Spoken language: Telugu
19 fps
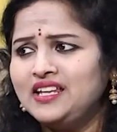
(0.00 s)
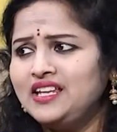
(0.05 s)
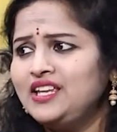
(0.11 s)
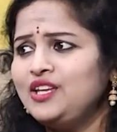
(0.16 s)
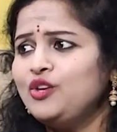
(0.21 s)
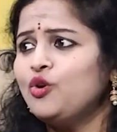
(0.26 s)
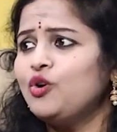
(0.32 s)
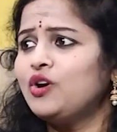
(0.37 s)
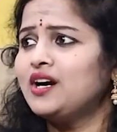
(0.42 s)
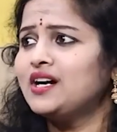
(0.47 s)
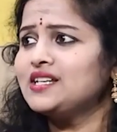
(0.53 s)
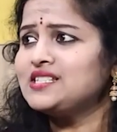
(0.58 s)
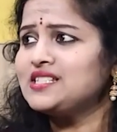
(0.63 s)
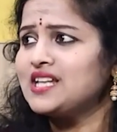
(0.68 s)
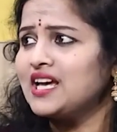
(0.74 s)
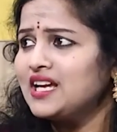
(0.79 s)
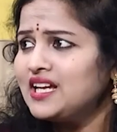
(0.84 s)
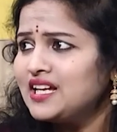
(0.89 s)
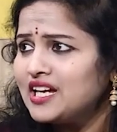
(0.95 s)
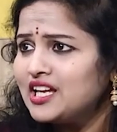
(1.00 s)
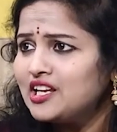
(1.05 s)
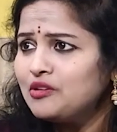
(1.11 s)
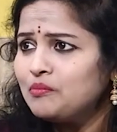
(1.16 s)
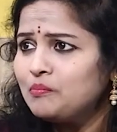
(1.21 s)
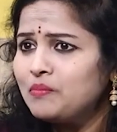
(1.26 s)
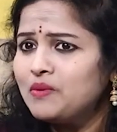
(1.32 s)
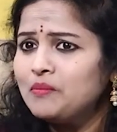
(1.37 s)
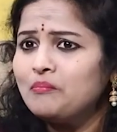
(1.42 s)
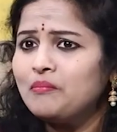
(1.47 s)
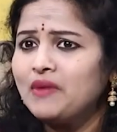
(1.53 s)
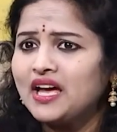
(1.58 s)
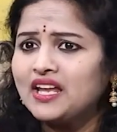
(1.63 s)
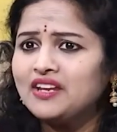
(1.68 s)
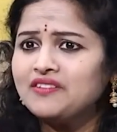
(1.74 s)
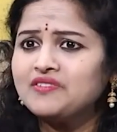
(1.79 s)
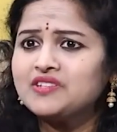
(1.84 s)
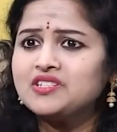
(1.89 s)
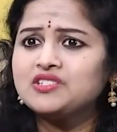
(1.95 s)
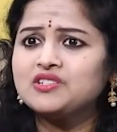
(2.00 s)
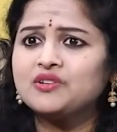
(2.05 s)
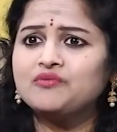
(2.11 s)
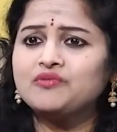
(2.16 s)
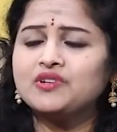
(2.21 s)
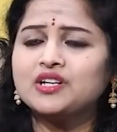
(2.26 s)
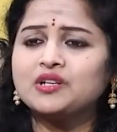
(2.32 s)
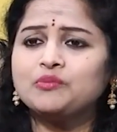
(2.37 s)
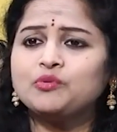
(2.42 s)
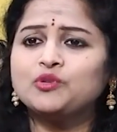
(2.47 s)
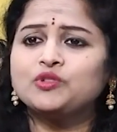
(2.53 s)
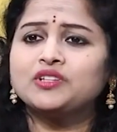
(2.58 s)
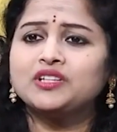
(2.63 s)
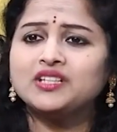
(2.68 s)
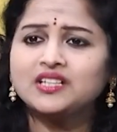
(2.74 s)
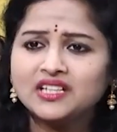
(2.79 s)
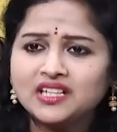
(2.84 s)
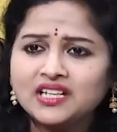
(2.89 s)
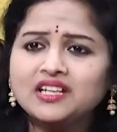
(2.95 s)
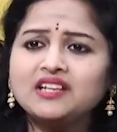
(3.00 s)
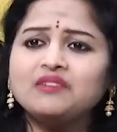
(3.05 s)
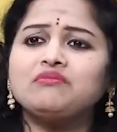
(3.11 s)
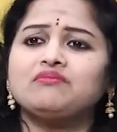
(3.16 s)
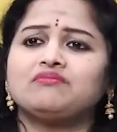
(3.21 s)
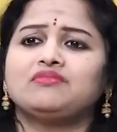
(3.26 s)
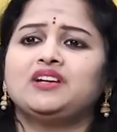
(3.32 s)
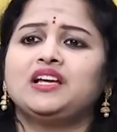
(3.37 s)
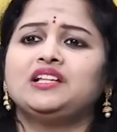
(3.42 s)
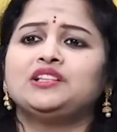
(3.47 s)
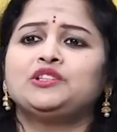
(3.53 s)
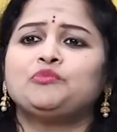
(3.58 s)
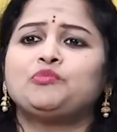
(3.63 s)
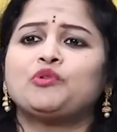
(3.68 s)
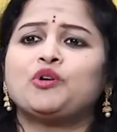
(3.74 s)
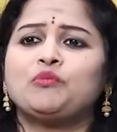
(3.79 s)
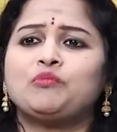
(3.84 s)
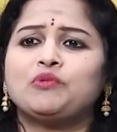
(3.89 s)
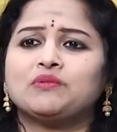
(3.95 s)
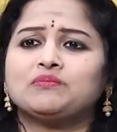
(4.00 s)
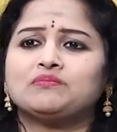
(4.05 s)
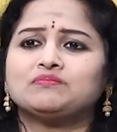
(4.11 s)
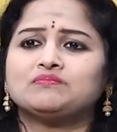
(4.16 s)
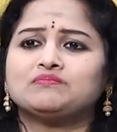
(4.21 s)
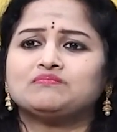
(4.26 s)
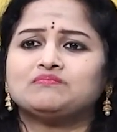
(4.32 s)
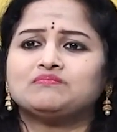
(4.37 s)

నీ యొక్క సంకల్పం మేనిఫెస్ట్ అవ్వకపోతేనే హెల్త్ ప్రాబ్లం